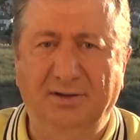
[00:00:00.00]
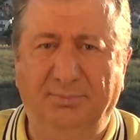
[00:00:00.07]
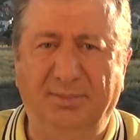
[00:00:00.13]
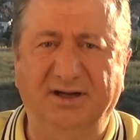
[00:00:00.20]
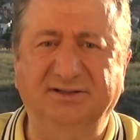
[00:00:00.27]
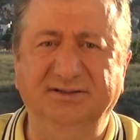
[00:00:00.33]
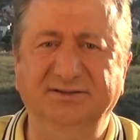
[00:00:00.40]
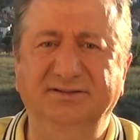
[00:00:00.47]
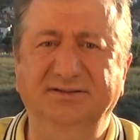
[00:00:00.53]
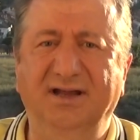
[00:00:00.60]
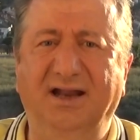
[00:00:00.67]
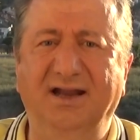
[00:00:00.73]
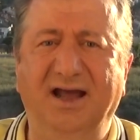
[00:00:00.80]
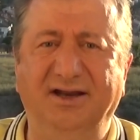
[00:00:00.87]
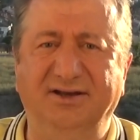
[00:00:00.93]
Bakın
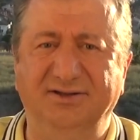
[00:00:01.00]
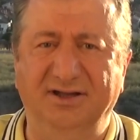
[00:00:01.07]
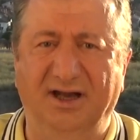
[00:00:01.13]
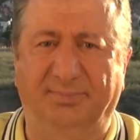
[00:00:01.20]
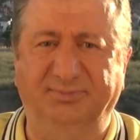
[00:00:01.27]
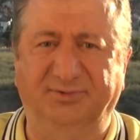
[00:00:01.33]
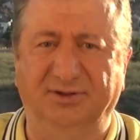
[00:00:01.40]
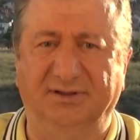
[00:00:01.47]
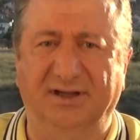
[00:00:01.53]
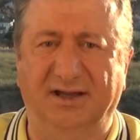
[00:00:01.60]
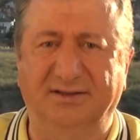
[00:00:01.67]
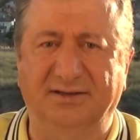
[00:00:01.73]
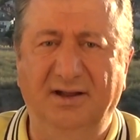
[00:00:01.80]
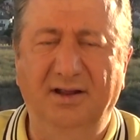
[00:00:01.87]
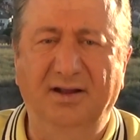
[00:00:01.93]
neler yaptılar,
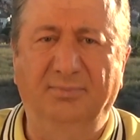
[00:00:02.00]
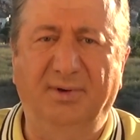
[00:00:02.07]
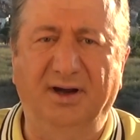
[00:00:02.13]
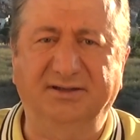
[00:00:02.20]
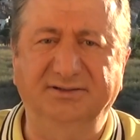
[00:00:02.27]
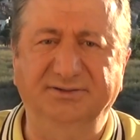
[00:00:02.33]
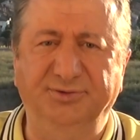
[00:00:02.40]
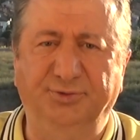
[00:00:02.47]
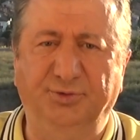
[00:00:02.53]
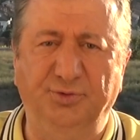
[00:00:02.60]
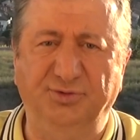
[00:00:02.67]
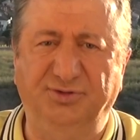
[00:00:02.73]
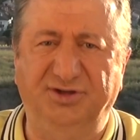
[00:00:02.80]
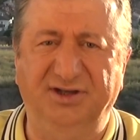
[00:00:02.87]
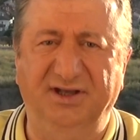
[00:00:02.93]
bakın
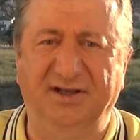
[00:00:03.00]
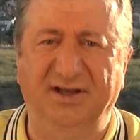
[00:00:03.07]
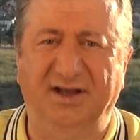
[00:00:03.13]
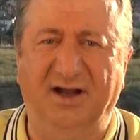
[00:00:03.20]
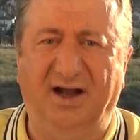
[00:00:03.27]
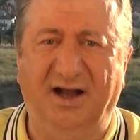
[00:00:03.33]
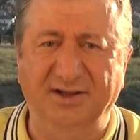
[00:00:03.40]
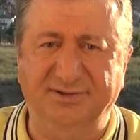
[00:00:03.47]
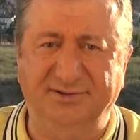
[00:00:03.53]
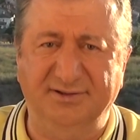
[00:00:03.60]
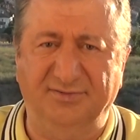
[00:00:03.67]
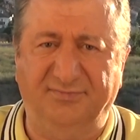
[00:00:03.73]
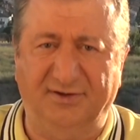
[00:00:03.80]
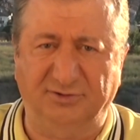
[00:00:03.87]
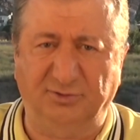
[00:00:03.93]
Türkiye'ye
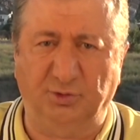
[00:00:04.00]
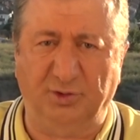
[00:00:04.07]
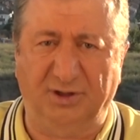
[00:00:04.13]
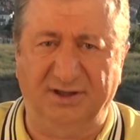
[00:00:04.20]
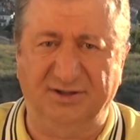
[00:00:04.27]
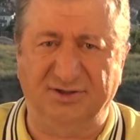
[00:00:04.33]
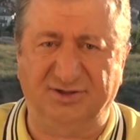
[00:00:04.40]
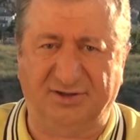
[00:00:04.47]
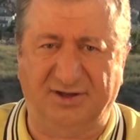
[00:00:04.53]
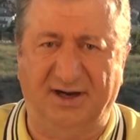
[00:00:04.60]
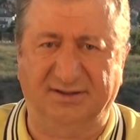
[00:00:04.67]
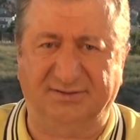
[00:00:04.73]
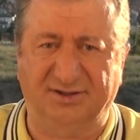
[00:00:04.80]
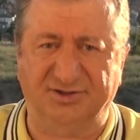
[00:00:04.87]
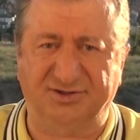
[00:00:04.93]
hangi faturayı
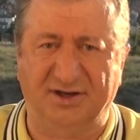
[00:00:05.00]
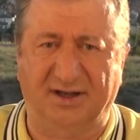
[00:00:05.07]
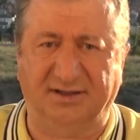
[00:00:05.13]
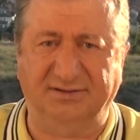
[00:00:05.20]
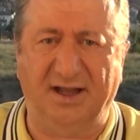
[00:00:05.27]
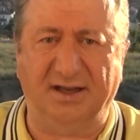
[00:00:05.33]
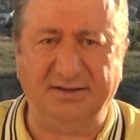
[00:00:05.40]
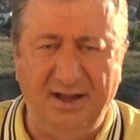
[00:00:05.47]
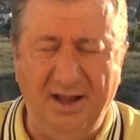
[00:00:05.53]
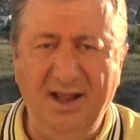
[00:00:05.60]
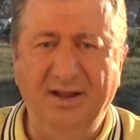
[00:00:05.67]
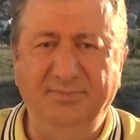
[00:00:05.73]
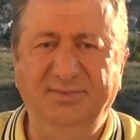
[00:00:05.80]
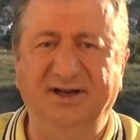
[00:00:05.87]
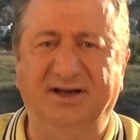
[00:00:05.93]
çıkartacaklar.
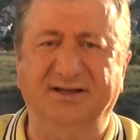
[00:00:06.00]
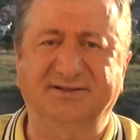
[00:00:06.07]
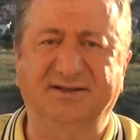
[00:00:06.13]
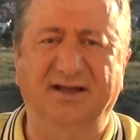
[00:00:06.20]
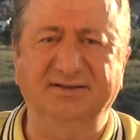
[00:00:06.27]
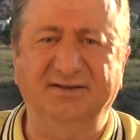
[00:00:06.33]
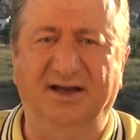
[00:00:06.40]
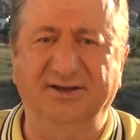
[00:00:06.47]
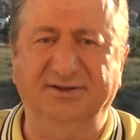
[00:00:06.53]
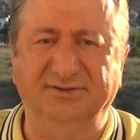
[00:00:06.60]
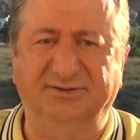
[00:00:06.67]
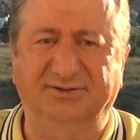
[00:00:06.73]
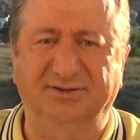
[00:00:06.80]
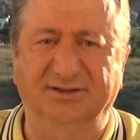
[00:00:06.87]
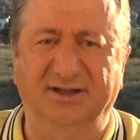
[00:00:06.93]
Birazdan
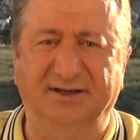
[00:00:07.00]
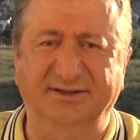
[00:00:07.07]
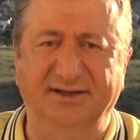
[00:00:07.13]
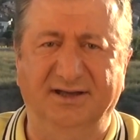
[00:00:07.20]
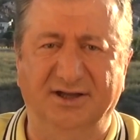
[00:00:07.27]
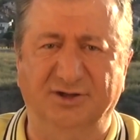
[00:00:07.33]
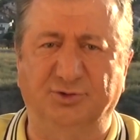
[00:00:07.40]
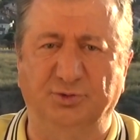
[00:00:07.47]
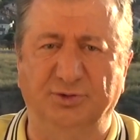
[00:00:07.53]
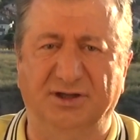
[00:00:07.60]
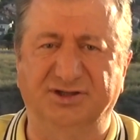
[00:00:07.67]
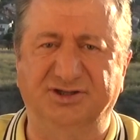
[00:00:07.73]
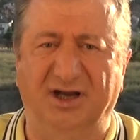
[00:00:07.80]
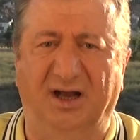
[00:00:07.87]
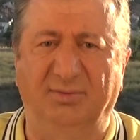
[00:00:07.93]
ayrıntılarıyla
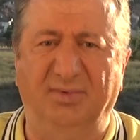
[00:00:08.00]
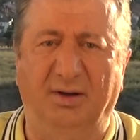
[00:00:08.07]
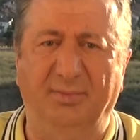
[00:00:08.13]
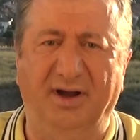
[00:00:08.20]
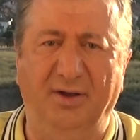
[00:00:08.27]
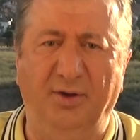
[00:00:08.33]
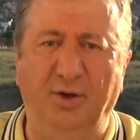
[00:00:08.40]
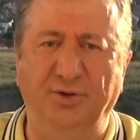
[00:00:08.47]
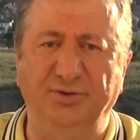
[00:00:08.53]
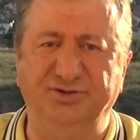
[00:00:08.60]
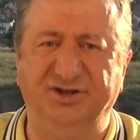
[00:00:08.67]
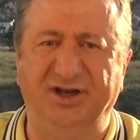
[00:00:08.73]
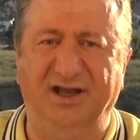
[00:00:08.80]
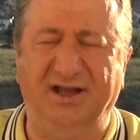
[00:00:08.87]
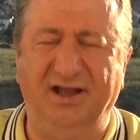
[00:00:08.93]
sunacağım ama
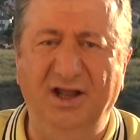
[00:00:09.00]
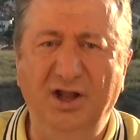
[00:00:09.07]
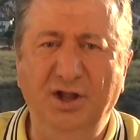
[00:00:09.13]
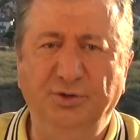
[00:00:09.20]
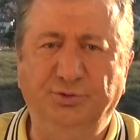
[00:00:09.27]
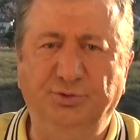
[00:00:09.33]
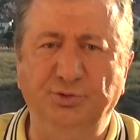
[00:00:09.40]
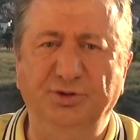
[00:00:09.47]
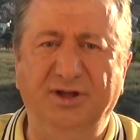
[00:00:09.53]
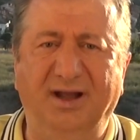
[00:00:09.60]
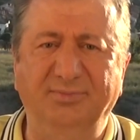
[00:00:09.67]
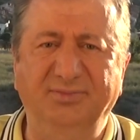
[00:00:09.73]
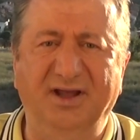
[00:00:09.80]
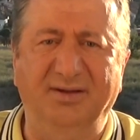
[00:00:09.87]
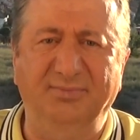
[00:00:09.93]
önce
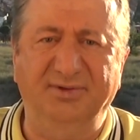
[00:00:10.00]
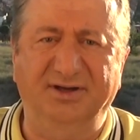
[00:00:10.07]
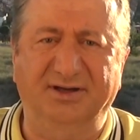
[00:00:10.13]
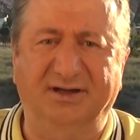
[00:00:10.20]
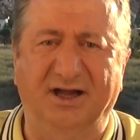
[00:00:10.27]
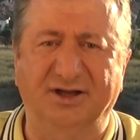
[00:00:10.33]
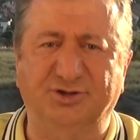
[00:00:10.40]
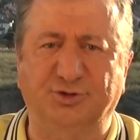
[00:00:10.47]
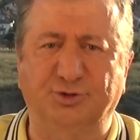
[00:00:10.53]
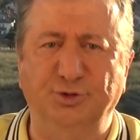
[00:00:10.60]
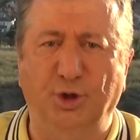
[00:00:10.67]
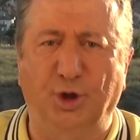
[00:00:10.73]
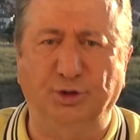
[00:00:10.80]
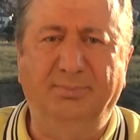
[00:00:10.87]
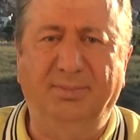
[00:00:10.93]
gündemden birkaç
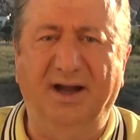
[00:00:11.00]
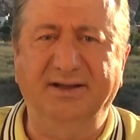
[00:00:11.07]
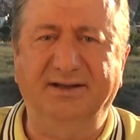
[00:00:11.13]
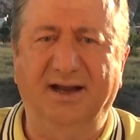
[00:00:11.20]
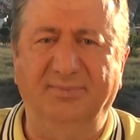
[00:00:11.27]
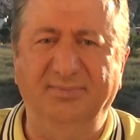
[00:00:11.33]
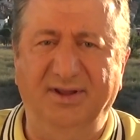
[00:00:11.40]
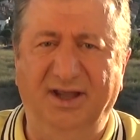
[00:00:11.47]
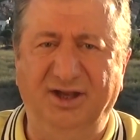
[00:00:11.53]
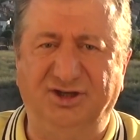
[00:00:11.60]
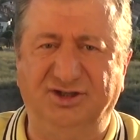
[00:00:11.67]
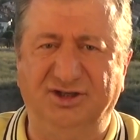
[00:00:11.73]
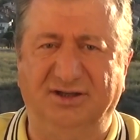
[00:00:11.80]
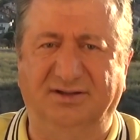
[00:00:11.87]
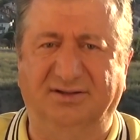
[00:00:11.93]
not. Bayram
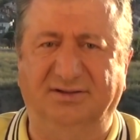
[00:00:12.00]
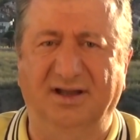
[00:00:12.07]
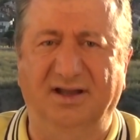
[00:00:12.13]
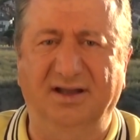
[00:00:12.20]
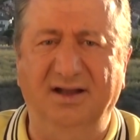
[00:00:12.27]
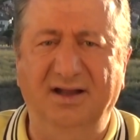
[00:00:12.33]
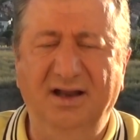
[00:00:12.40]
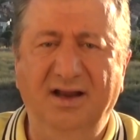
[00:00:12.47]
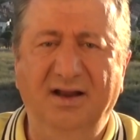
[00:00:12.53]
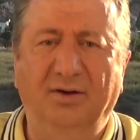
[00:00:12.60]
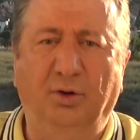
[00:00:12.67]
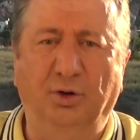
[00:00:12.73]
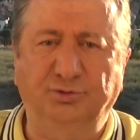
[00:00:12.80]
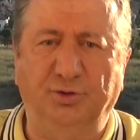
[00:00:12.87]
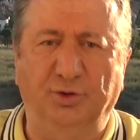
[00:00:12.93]
eşikte
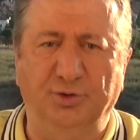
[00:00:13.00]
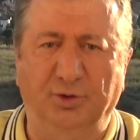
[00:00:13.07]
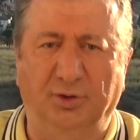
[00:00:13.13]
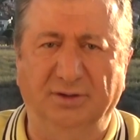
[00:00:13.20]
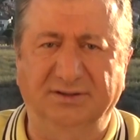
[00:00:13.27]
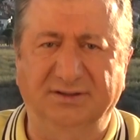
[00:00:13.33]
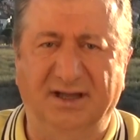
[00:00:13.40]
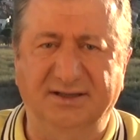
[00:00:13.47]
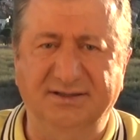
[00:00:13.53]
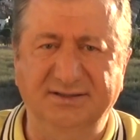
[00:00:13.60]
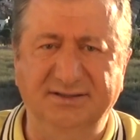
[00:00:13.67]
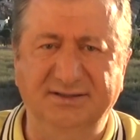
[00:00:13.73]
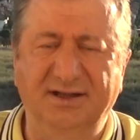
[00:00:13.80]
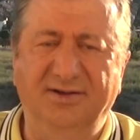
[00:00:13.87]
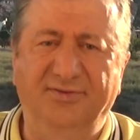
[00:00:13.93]

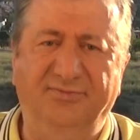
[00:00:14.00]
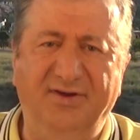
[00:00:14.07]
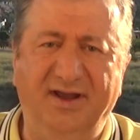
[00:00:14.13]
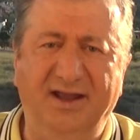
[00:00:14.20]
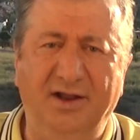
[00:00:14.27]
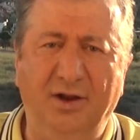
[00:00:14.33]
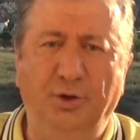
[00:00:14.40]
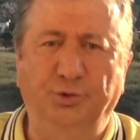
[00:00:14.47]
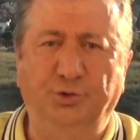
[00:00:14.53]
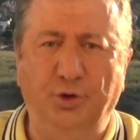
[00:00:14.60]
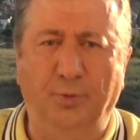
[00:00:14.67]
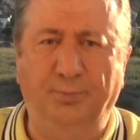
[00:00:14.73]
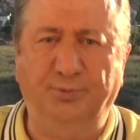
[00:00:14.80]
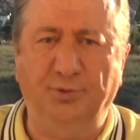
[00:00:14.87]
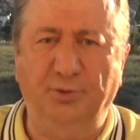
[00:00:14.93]
otoyolları ve
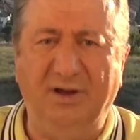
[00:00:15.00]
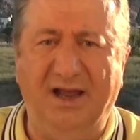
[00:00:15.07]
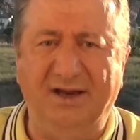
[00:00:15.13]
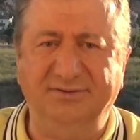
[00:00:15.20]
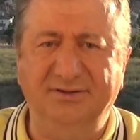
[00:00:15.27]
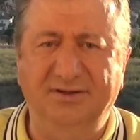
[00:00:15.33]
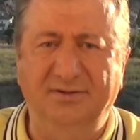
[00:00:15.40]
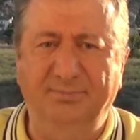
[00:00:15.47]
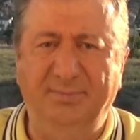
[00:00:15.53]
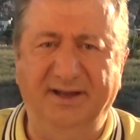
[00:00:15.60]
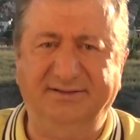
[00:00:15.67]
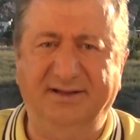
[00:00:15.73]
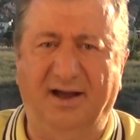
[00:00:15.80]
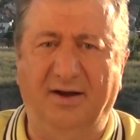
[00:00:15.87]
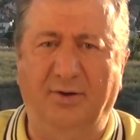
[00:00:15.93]
köprüler
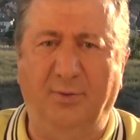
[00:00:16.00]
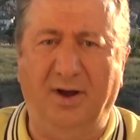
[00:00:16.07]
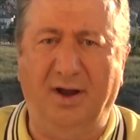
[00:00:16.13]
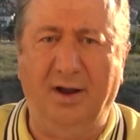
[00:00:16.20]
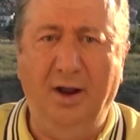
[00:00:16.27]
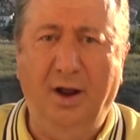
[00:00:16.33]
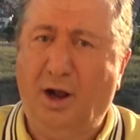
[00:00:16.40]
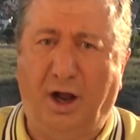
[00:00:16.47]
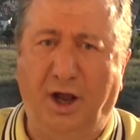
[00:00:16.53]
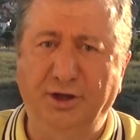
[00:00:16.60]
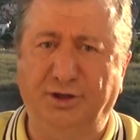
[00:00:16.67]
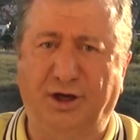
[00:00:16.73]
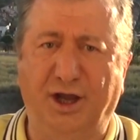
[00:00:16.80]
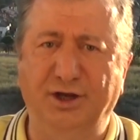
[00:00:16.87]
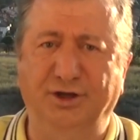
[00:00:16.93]
bedava.
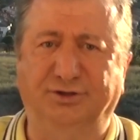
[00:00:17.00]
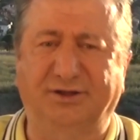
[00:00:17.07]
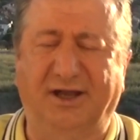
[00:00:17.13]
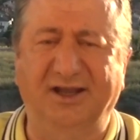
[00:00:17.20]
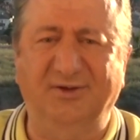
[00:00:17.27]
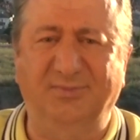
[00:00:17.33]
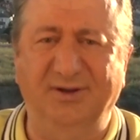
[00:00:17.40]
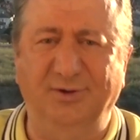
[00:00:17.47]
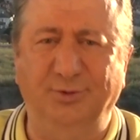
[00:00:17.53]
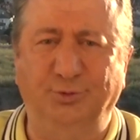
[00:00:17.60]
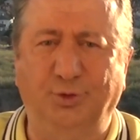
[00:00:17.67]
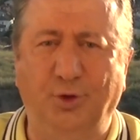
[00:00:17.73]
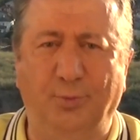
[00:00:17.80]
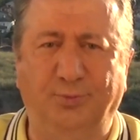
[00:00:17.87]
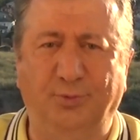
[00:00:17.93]
Hayır hayır Tayyip'in
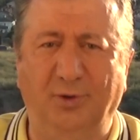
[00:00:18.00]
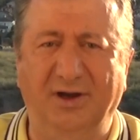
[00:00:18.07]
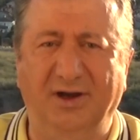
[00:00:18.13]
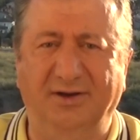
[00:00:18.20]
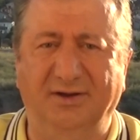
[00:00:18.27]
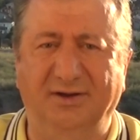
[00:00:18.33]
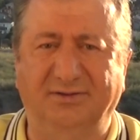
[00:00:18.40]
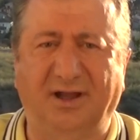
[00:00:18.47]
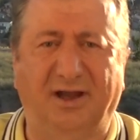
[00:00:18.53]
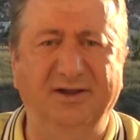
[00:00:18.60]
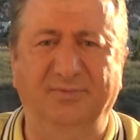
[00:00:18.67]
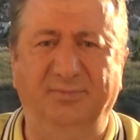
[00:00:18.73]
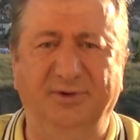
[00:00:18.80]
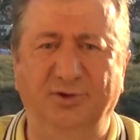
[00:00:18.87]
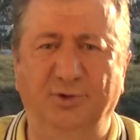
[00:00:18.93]
köprüleri,
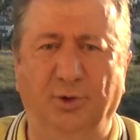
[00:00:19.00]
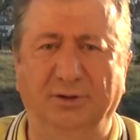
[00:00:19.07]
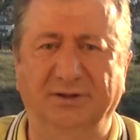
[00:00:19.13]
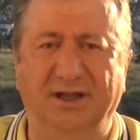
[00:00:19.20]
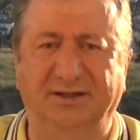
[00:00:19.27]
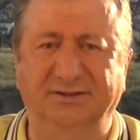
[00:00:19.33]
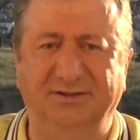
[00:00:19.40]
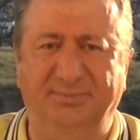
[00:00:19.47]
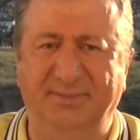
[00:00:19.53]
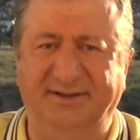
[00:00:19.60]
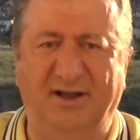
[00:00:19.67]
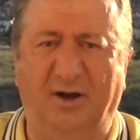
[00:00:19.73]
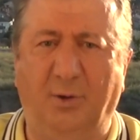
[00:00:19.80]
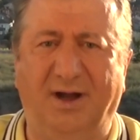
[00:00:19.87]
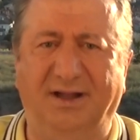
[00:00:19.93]
Tayyip'in yolları
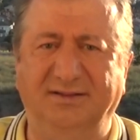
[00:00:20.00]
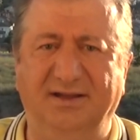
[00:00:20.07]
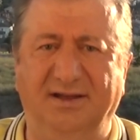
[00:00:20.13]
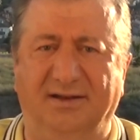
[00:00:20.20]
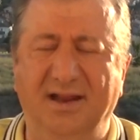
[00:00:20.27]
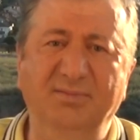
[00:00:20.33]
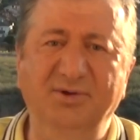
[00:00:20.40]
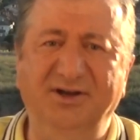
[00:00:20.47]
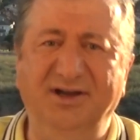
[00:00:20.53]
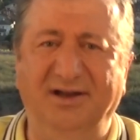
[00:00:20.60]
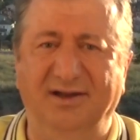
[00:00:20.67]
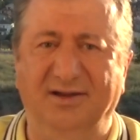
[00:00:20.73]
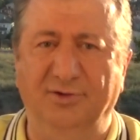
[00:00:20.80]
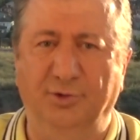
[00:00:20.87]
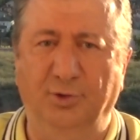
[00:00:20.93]
bedava değil.
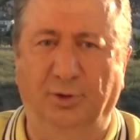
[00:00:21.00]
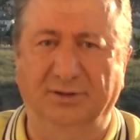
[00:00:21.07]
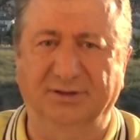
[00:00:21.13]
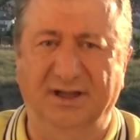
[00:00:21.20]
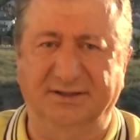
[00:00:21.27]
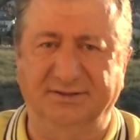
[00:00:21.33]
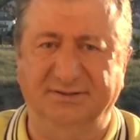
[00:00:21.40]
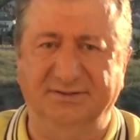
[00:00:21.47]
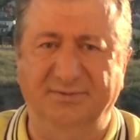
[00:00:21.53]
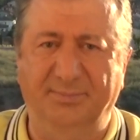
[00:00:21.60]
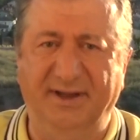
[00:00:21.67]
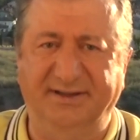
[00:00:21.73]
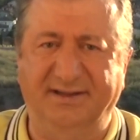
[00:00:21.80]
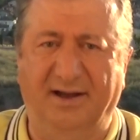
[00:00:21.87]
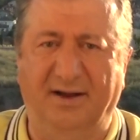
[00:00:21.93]
Demirel'in yolları
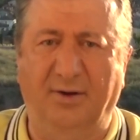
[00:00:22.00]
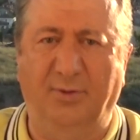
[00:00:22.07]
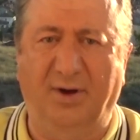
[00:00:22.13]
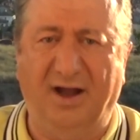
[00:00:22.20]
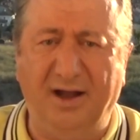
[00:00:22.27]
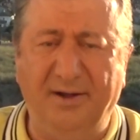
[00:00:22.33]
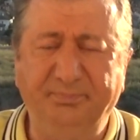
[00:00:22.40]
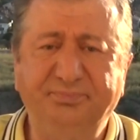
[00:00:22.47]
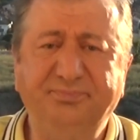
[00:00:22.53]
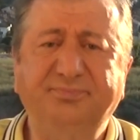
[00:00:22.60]
bedava.